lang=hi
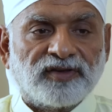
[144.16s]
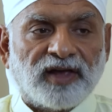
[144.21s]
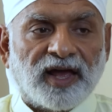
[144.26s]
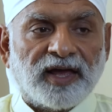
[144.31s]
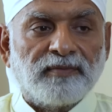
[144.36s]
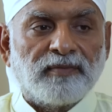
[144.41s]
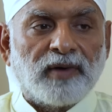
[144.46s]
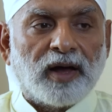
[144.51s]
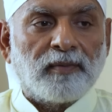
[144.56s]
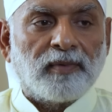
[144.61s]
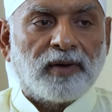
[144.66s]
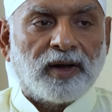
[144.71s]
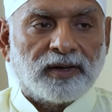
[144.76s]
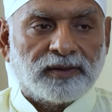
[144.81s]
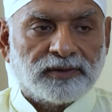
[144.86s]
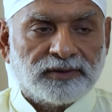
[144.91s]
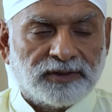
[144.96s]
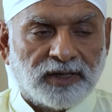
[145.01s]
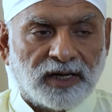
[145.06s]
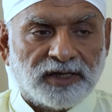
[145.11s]
साईं
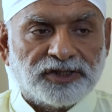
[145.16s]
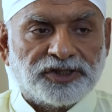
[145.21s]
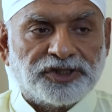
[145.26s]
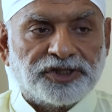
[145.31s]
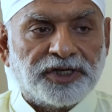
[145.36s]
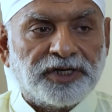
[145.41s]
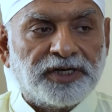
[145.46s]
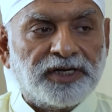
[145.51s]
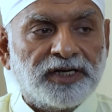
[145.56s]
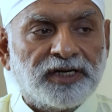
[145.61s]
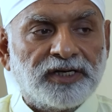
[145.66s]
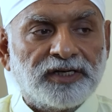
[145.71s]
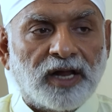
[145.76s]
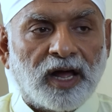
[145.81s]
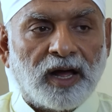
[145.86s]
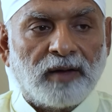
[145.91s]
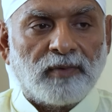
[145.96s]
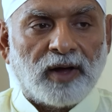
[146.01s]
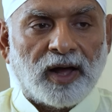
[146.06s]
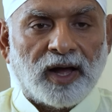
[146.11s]
बाबा जहां शिरडी
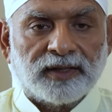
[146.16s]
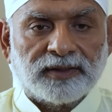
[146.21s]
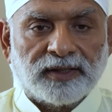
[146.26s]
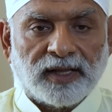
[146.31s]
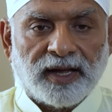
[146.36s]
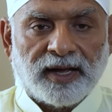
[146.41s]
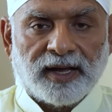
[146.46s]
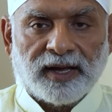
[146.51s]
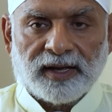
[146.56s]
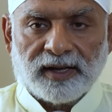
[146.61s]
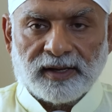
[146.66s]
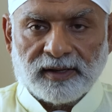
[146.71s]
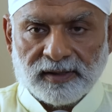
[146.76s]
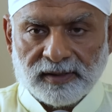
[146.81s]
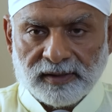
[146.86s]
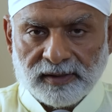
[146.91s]
नाम आता है